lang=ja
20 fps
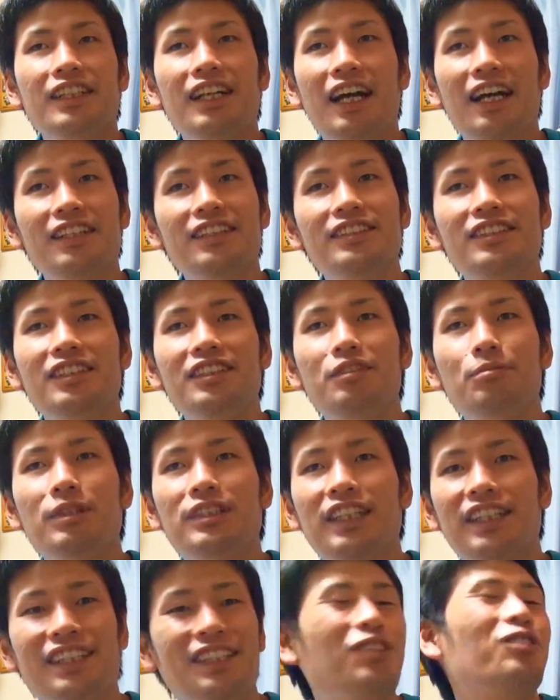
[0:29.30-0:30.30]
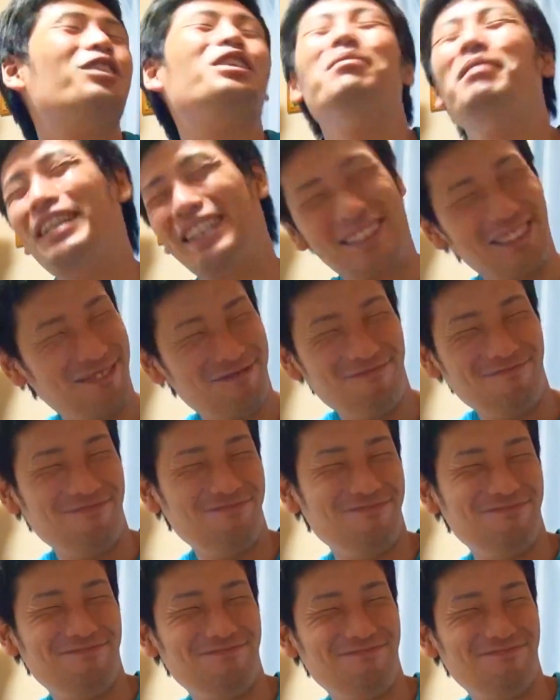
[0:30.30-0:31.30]
完全に梅ちゃんひよってます。
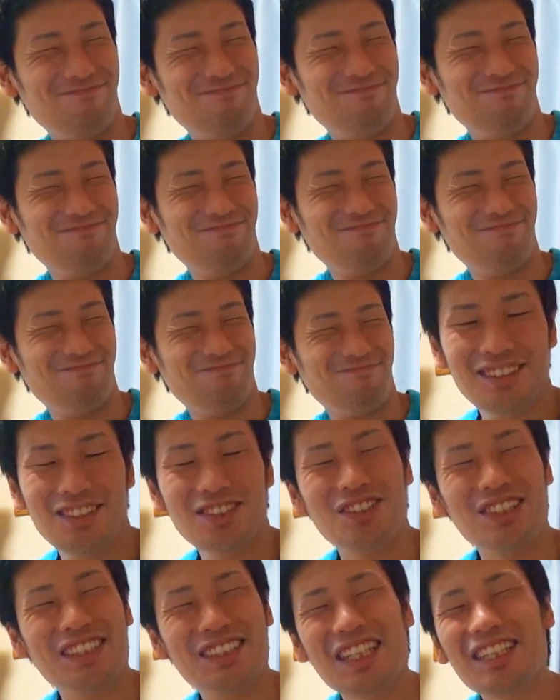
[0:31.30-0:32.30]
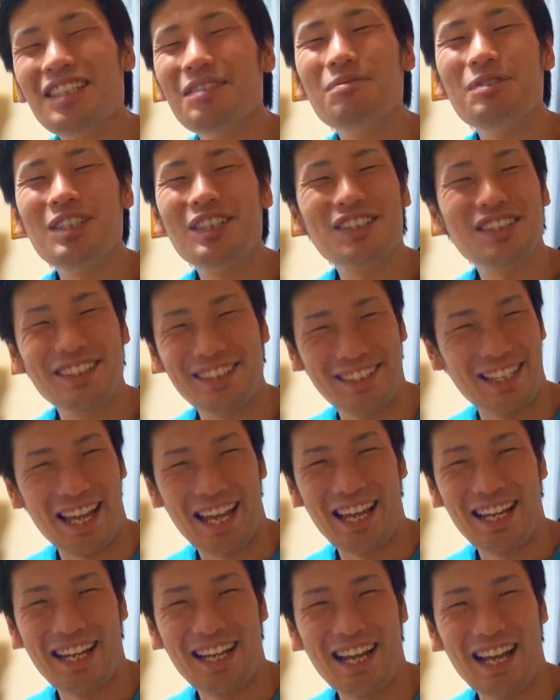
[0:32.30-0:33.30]
ちょっと久しぶりすぎ
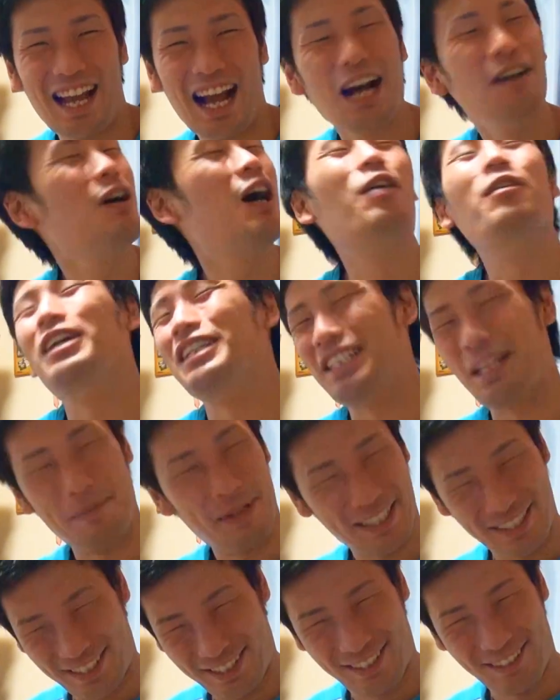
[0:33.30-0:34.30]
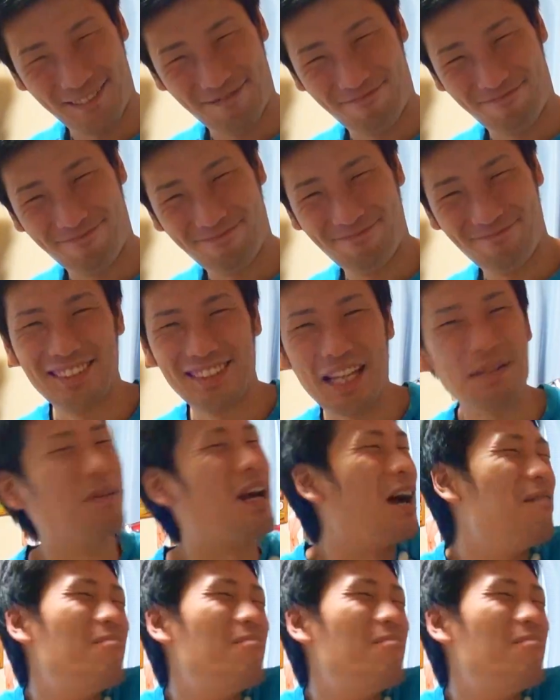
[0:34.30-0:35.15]
て、あわあわしてます。でも